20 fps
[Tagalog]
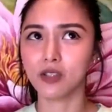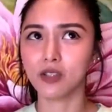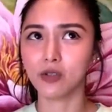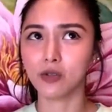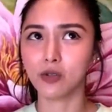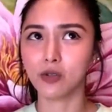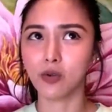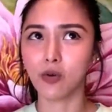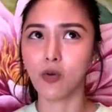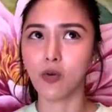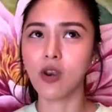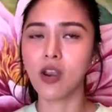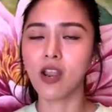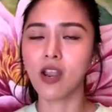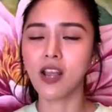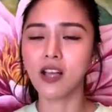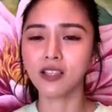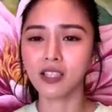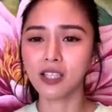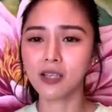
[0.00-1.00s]
Gusto ko
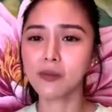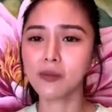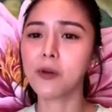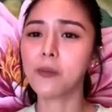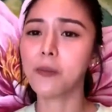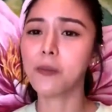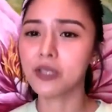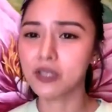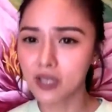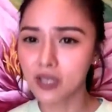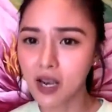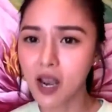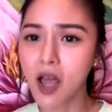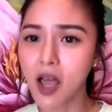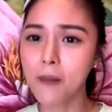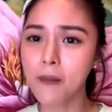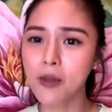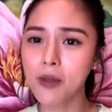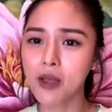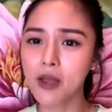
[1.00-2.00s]
lang din
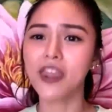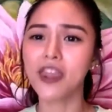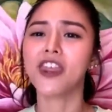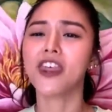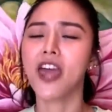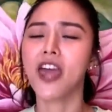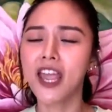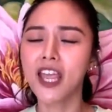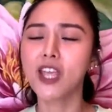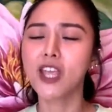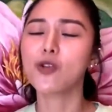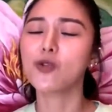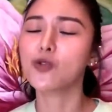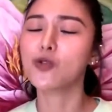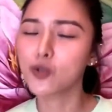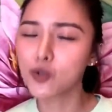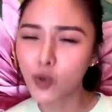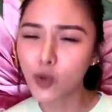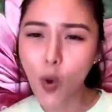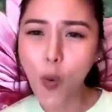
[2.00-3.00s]
magpasalamat. Thank you
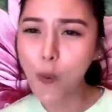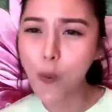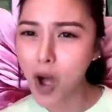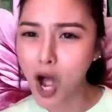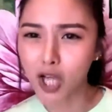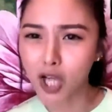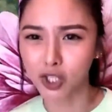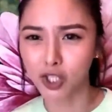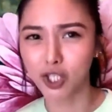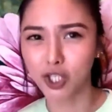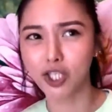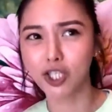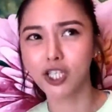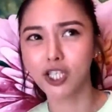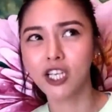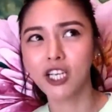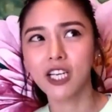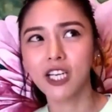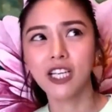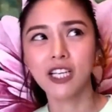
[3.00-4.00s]
so much.
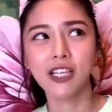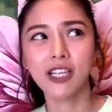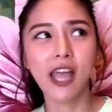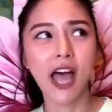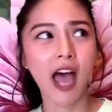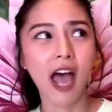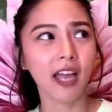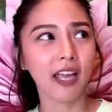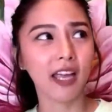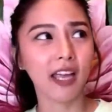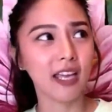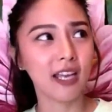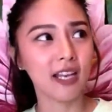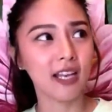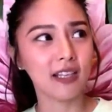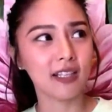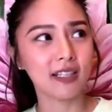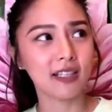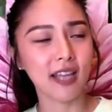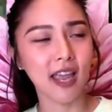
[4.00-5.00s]

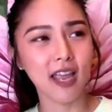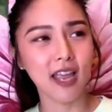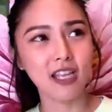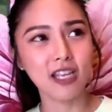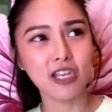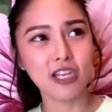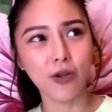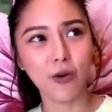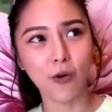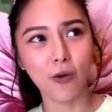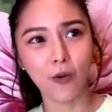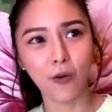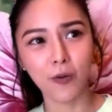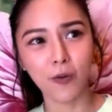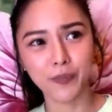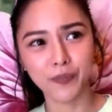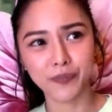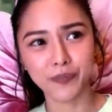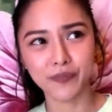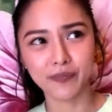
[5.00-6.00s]
Dahil sa inyo,
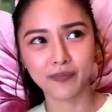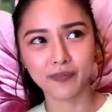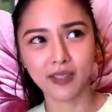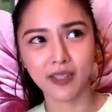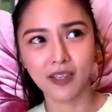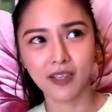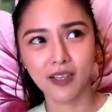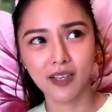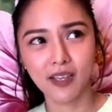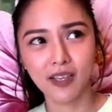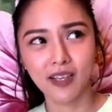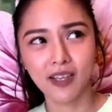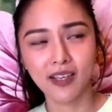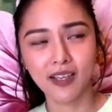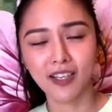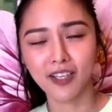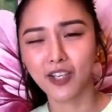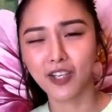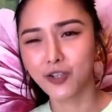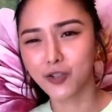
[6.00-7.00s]

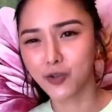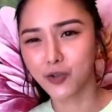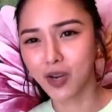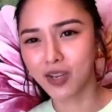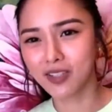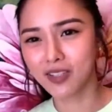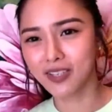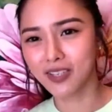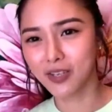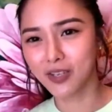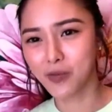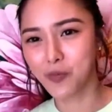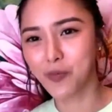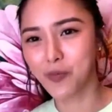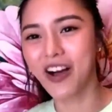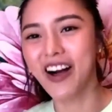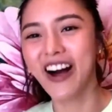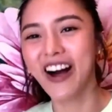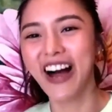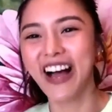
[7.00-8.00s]
naging trending yung
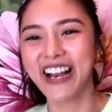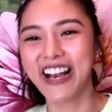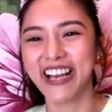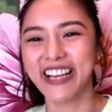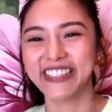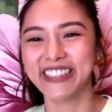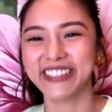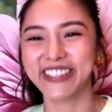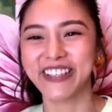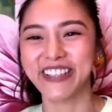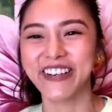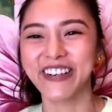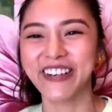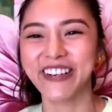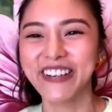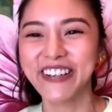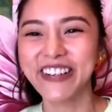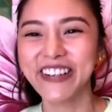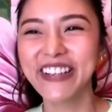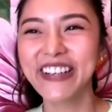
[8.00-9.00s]
pangalan ko
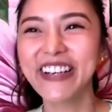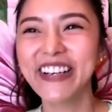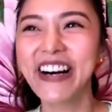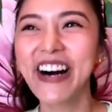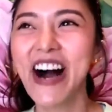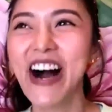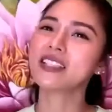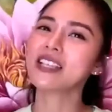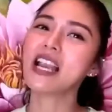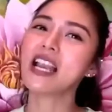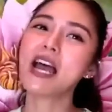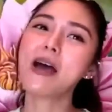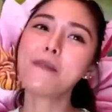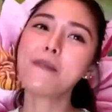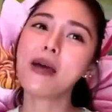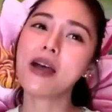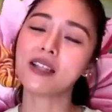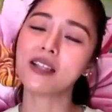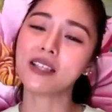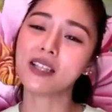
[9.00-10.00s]

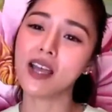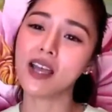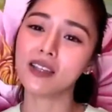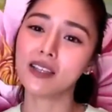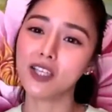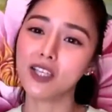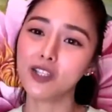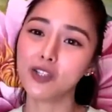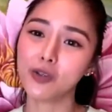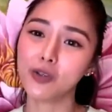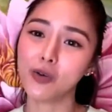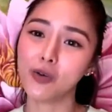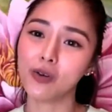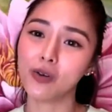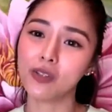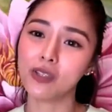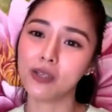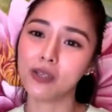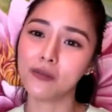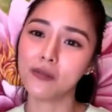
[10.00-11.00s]
salamat sa
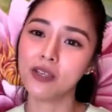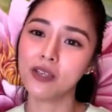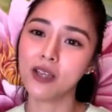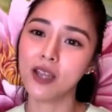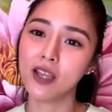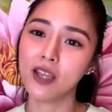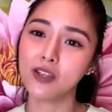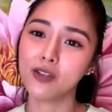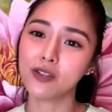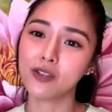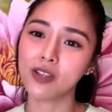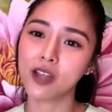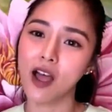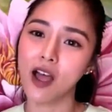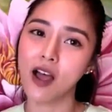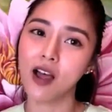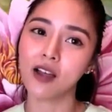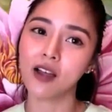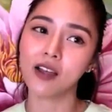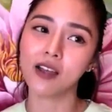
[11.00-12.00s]
atensyon na binigay niyo
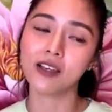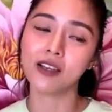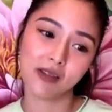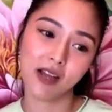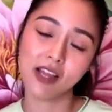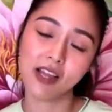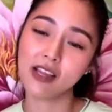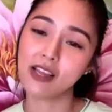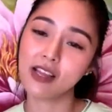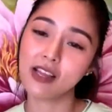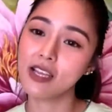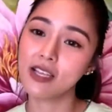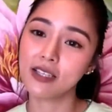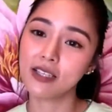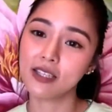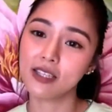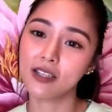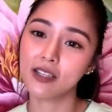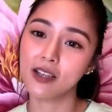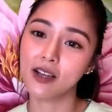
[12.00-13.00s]
sa akin. At
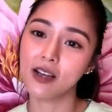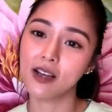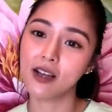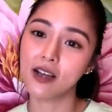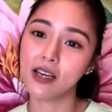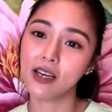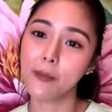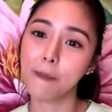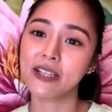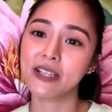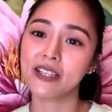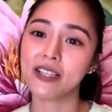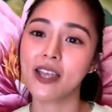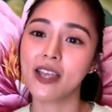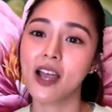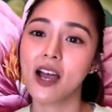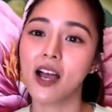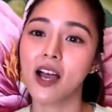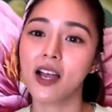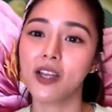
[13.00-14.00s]
least, uh,
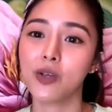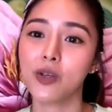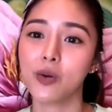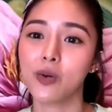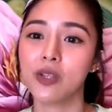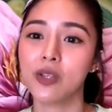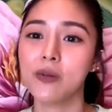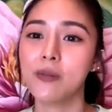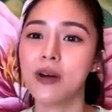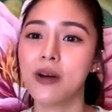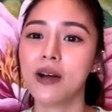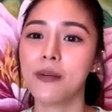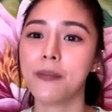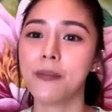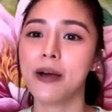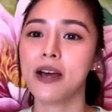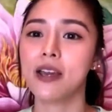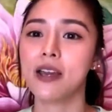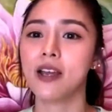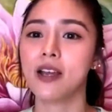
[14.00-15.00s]
napasaya kayo. ba diba?
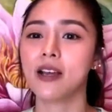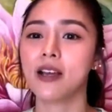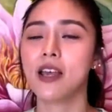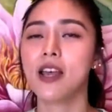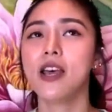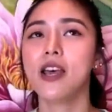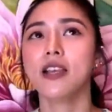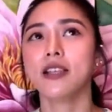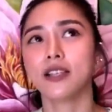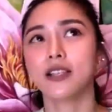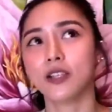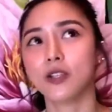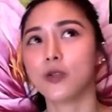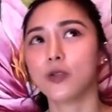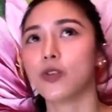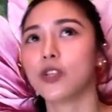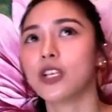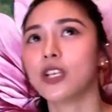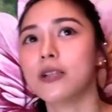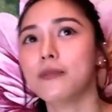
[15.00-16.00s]
Parang sa
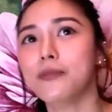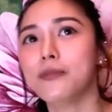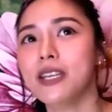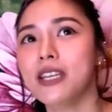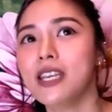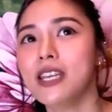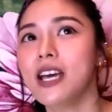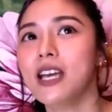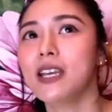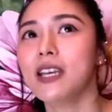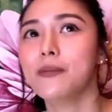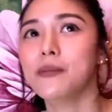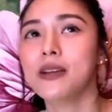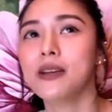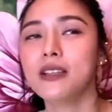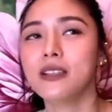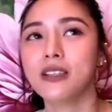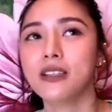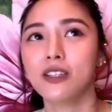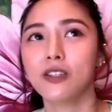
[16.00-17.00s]
social media
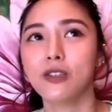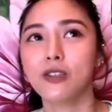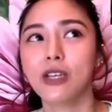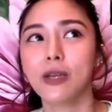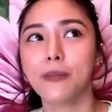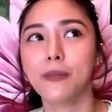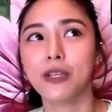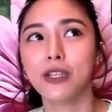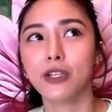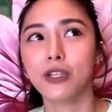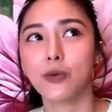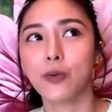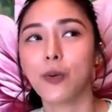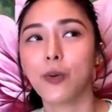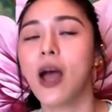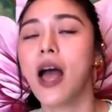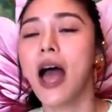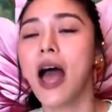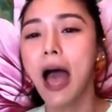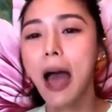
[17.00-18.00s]
naman, nandun naman yung
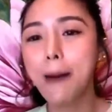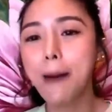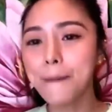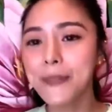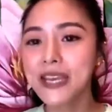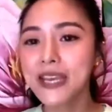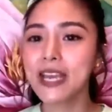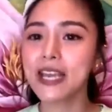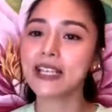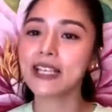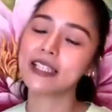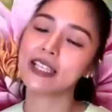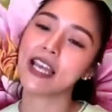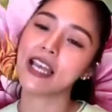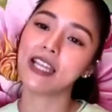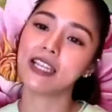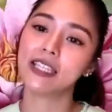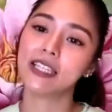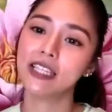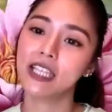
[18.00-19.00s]
happiness
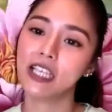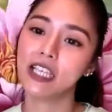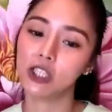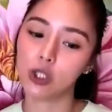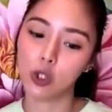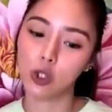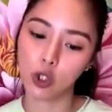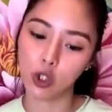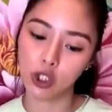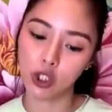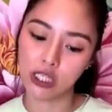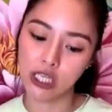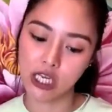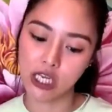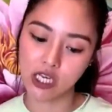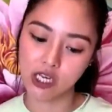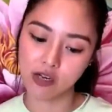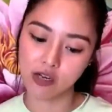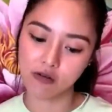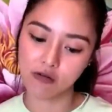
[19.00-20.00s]
and nandun
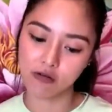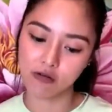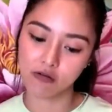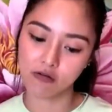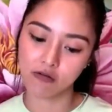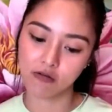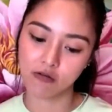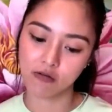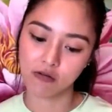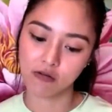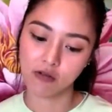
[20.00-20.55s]
din yung